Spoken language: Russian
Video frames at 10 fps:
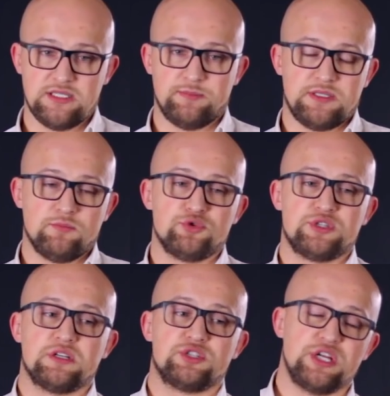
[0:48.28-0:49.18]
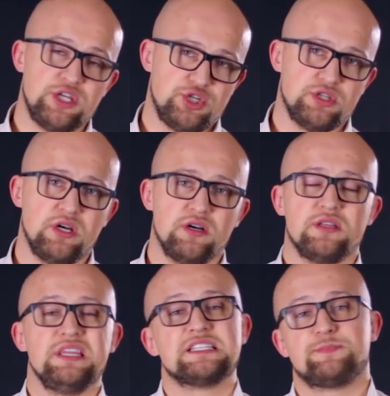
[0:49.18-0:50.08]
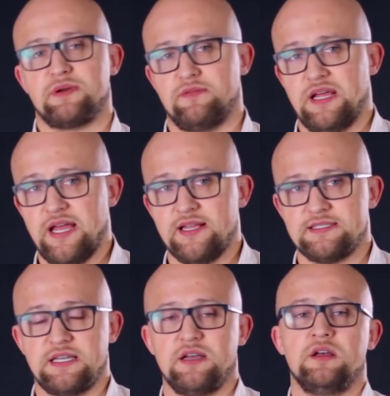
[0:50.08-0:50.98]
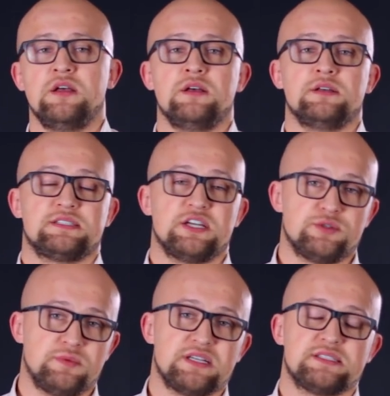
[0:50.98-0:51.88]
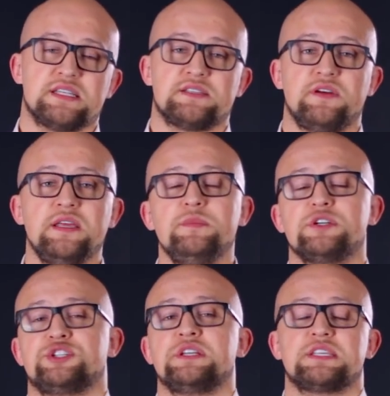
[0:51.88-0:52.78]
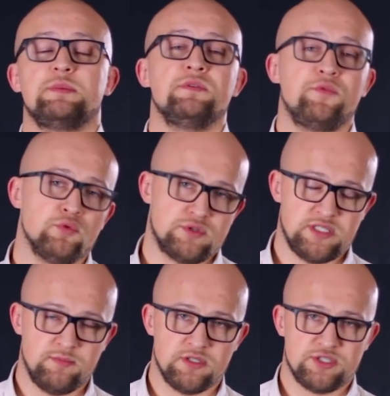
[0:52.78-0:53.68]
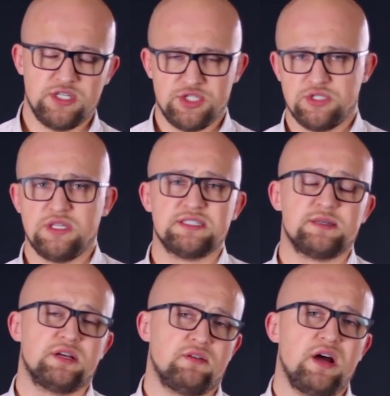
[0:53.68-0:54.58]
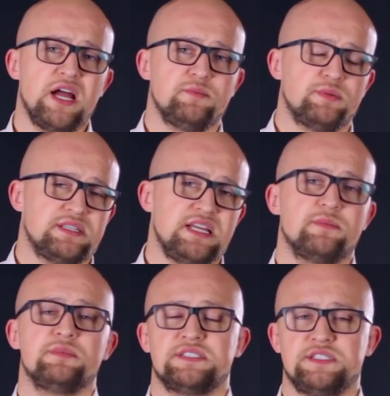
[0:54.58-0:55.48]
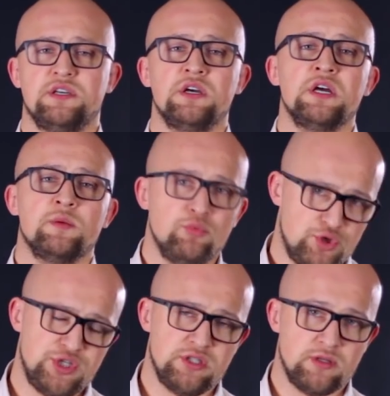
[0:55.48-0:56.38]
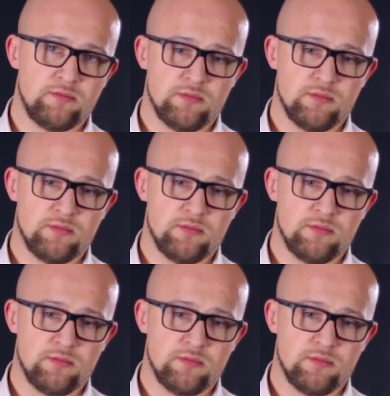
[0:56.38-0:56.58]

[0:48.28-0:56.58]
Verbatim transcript: Это потому, что женщина не справляется скажем так, со своими женскими функциями. Женщина не закрывает потребности мужчины.